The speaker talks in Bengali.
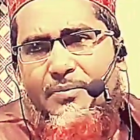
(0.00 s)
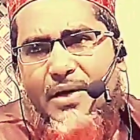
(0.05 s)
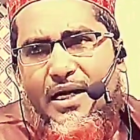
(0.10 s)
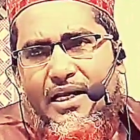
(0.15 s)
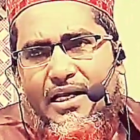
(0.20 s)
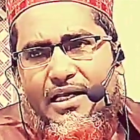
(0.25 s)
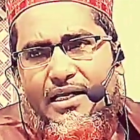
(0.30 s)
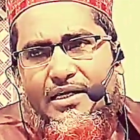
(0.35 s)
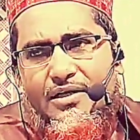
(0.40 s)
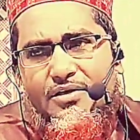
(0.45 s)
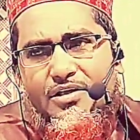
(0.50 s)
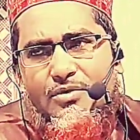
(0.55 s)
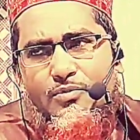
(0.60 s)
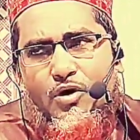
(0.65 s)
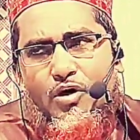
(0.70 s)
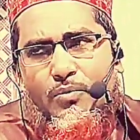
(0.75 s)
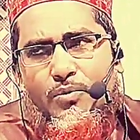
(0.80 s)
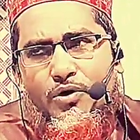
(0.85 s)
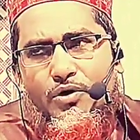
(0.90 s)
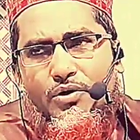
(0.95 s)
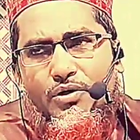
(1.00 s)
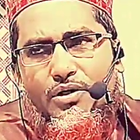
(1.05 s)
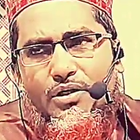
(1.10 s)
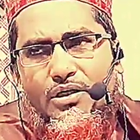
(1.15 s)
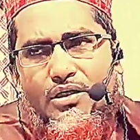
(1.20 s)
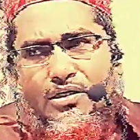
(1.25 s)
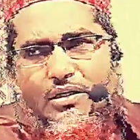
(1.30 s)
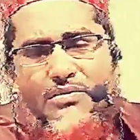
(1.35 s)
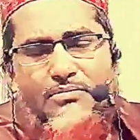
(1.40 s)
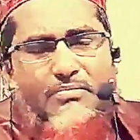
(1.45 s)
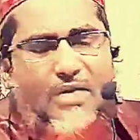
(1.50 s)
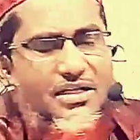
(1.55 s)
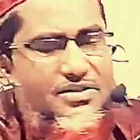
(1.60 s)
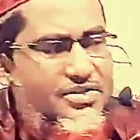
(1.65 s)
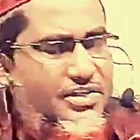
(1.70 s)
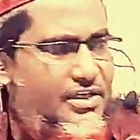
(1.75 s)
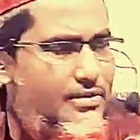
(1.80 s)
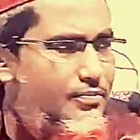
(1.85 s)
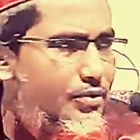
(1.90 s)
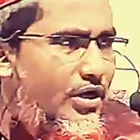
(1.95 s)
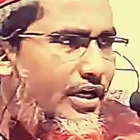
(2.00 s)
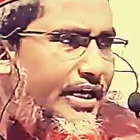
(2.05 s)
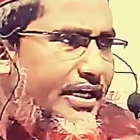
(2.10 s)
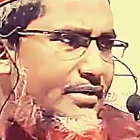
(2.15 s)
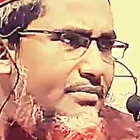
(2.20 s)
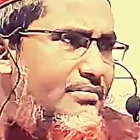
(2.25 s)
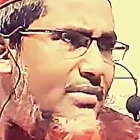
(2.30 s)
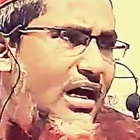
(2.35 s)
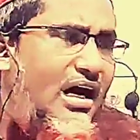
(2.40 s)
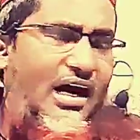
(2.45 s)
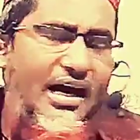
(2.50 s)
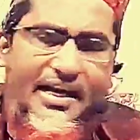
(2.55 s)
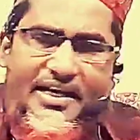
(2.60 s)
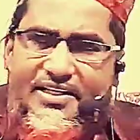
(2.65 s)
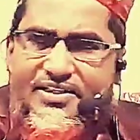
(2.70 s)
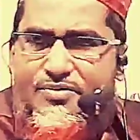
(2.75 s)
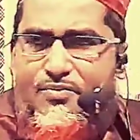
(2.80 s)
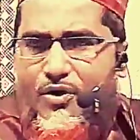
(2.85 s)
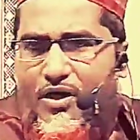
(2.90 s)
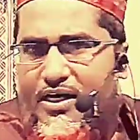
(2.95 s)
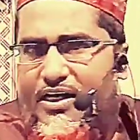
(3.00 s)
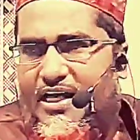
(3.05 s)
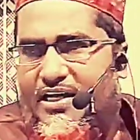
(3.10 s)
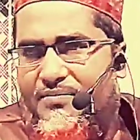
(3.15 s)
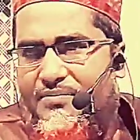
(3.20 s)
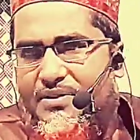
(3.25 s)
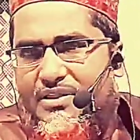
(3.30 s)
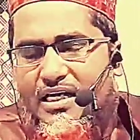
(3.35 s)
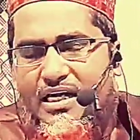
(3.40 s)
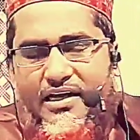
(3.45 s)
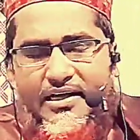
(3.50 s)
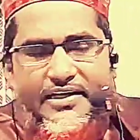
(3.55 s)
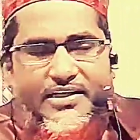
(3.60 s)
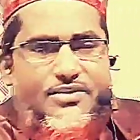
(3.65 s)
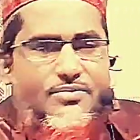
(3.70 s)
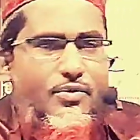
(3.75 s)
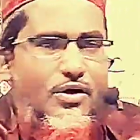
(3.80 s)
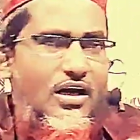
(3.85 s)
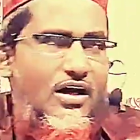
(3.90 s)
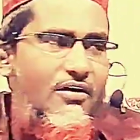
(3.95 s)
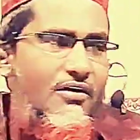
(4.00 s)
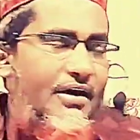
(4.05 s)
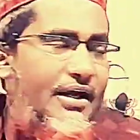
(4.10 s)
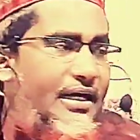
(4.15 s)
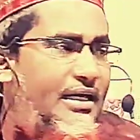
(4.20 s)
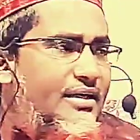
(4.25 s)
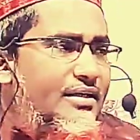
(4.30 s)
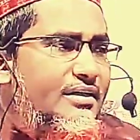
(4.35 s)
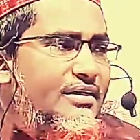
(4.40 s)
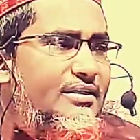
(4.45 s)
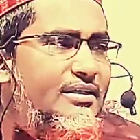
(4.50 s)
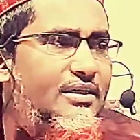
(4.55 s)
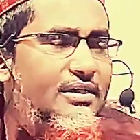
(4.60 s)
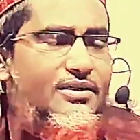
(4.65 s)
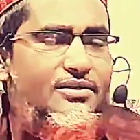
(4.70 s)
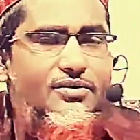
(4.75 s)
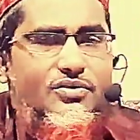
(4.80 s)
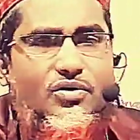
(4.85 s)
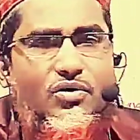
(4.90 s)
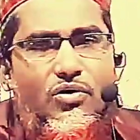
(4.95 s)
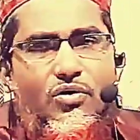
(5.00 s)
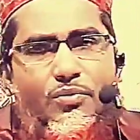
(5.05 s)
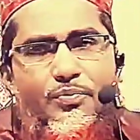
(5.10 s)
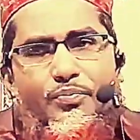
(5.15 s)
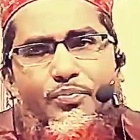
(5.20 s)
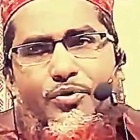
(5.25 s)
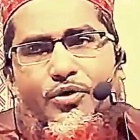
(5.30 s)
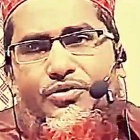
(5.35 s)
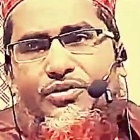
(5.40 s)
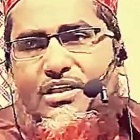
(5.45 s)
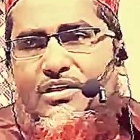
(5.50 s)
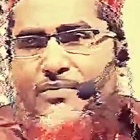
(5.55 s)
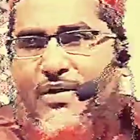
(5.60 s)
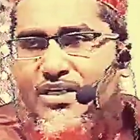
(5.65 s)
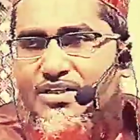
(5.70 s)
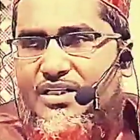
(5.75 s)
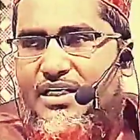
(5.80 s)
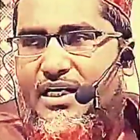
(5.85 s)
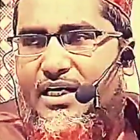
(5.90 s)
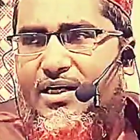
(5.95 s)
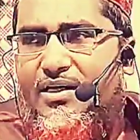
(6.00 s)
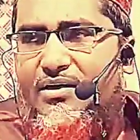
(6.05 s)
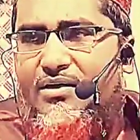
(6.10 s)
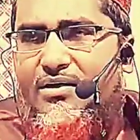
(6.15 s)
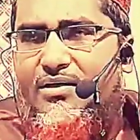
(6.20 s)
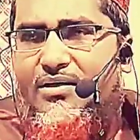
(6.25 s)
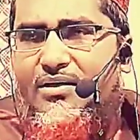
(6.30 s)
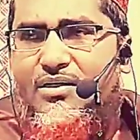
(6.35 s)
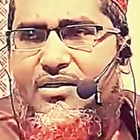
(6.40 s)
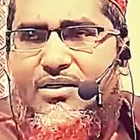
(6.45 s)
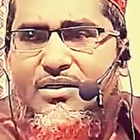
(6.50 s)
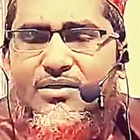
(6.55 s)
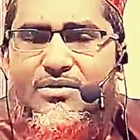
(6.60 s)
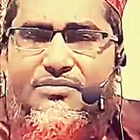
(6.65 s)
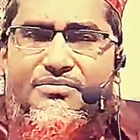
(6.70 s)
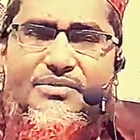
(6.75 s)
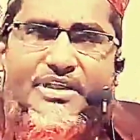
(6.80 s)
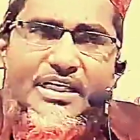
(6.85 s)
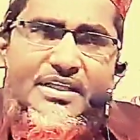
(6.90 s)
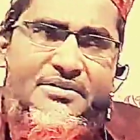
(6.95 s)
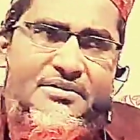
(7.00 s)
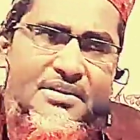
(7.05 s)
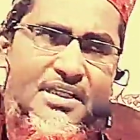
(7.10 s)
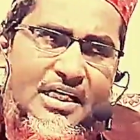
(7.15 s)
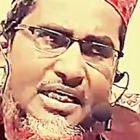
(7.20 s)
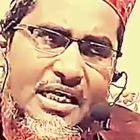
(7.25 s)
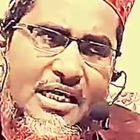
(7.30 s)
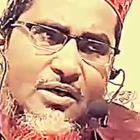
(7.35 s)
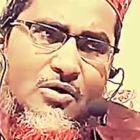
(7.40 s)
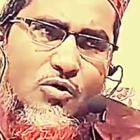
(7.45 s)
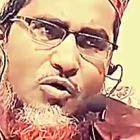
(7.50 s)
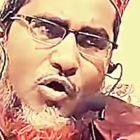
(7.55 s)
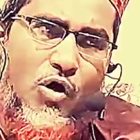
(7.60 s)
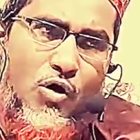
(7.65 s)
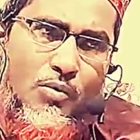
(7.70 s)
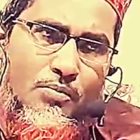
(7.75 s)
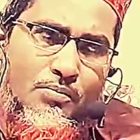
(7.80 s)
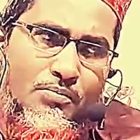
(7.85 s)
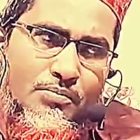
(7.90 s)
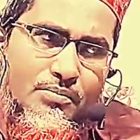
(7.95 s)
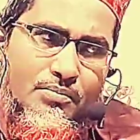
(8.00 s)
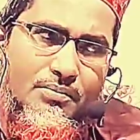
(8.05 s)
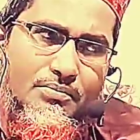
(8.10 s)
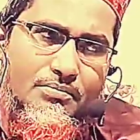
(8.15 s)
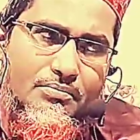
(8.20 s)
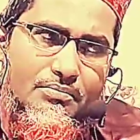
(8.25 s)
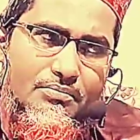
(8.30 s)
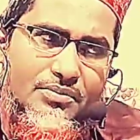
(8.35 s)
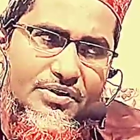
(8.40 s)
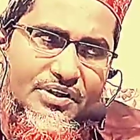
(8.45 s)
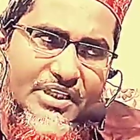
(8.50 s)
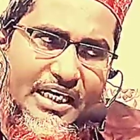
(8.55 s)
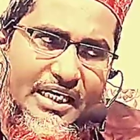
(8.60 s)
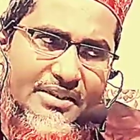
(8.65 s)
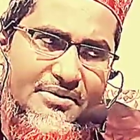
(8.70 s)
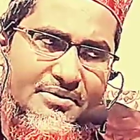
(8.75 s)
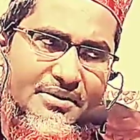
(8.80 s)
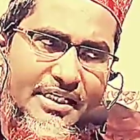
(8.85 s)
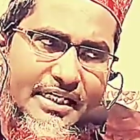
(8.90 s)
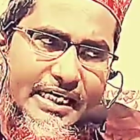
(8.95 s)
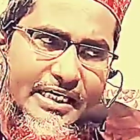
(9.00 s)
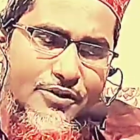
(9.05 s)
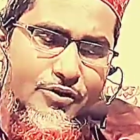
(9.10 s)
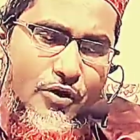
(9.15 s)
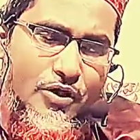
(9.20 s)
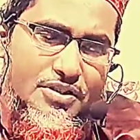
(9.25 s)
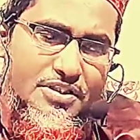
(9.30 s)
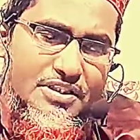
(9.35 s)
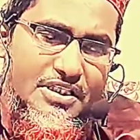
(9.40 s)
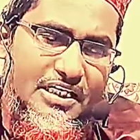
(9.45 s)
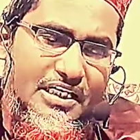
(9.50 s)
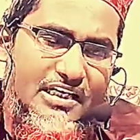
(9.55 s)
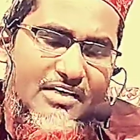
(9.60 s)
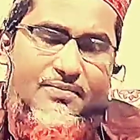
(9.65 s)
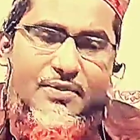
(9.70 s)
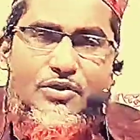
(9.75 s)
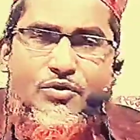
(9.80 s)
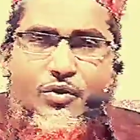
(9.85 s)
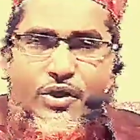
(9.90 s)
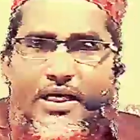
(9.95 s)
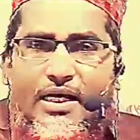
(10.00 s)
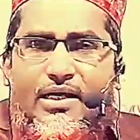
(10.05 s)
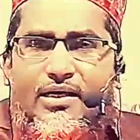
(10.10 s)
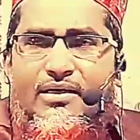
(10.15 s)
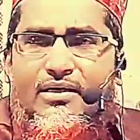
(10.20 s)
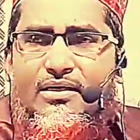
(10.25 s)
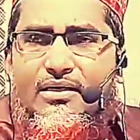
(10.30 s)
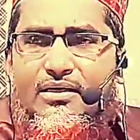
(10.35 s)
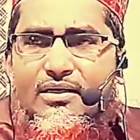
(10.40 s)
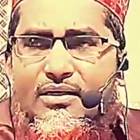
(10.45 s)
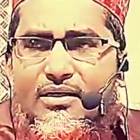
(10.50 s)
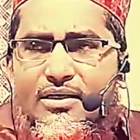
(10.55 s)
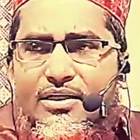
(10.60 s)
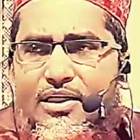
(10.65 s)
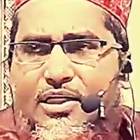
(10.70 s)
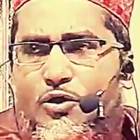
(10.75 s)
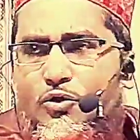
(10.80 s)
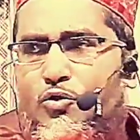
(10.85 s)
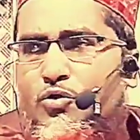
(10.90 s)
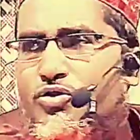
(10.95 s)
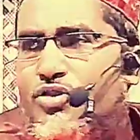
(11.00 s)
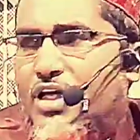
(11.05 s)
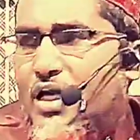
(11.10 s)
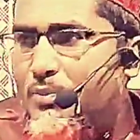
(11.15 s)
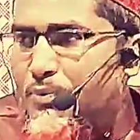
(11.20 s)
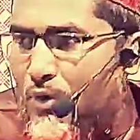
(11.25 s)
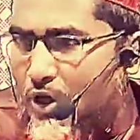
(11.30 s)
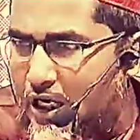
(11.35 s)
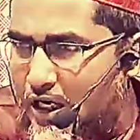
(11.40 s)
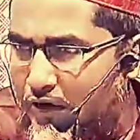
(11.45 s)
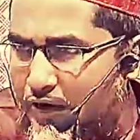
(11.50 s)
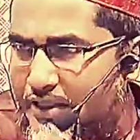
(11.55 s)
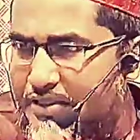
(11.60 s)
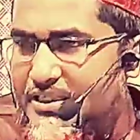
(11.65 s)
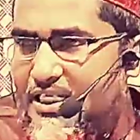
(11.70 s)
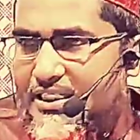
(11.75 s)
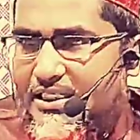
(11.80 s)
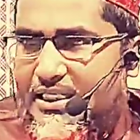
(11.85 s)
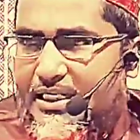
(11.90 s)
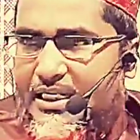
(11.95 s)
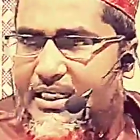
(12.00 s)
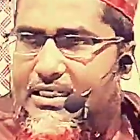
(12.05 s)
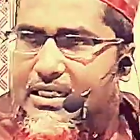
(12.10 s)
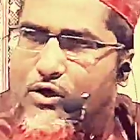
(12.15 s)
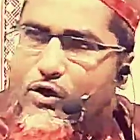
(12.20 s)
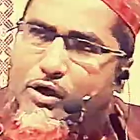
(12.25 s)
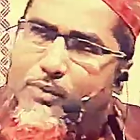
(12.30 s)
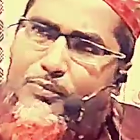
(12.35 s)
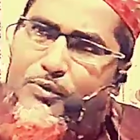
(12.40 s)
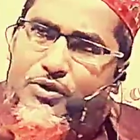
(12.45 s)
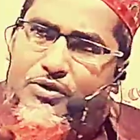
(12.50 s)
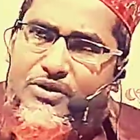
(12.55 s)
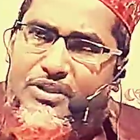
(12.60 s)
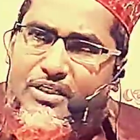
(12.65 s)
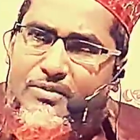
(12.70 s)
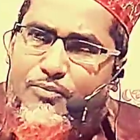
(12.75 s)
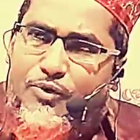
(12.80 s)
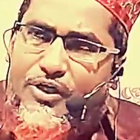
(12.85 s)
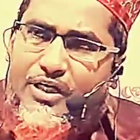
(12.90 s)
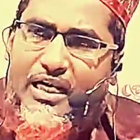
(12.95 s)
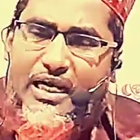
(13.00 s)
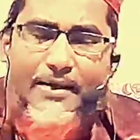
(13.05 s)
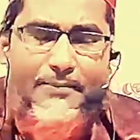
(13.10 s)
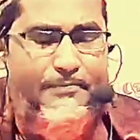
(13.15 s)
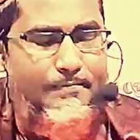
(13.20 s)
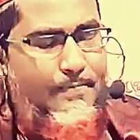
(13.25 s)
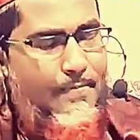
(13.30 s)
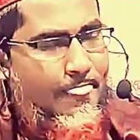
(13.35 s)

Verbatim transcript: মানে কি বলবো মাসিক বলেন বা হায়েজ বলেন আরবিতে হায়েজ বলা হয় তো প্রতি মাসে তিন দিনের কম তিন থেকে দশ দিনের ভিতরে ঋতুস্রাব বলা হয় তাদের এটা হয় প্রত্যেক মহিলা